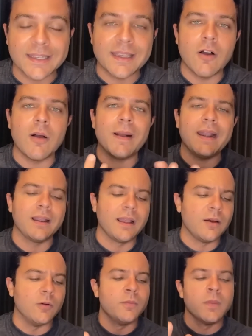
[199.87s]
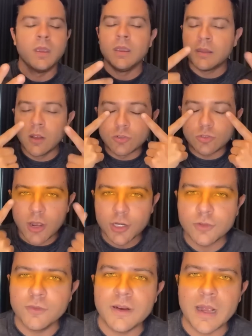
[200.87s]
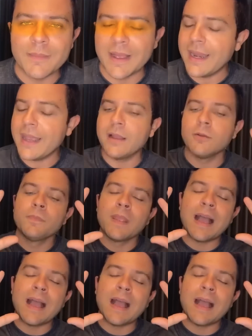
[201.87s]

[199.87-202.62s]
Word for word: que é o amarelão, então os olhos vão ficar amarelo,